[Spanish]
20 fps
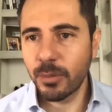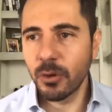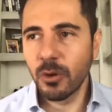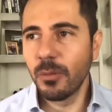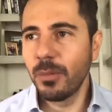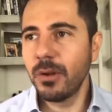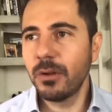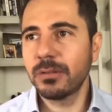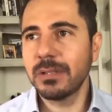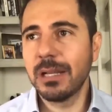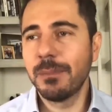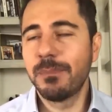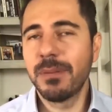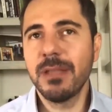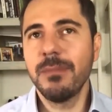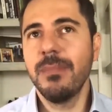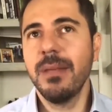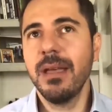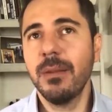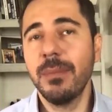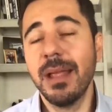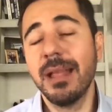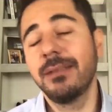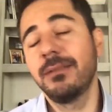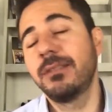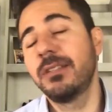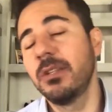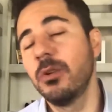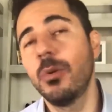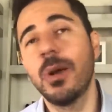Por lo menos el primer,
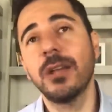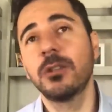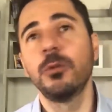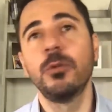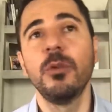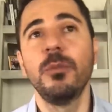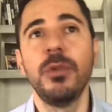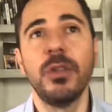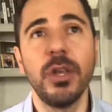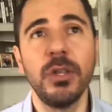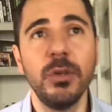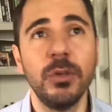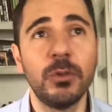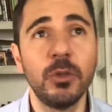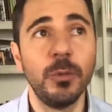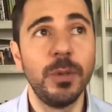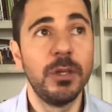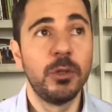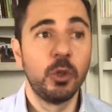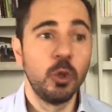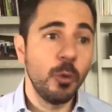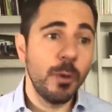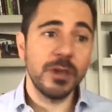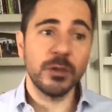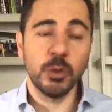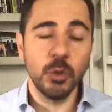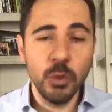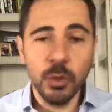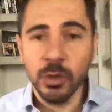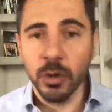mira, si nunca has subido un video a YouTube y
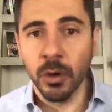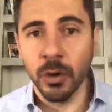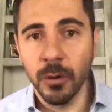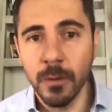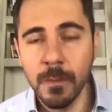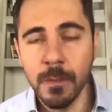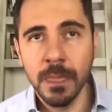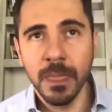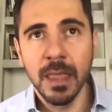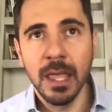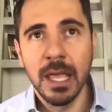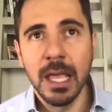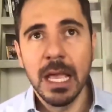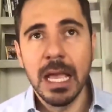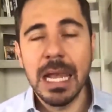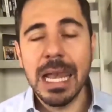subes uno,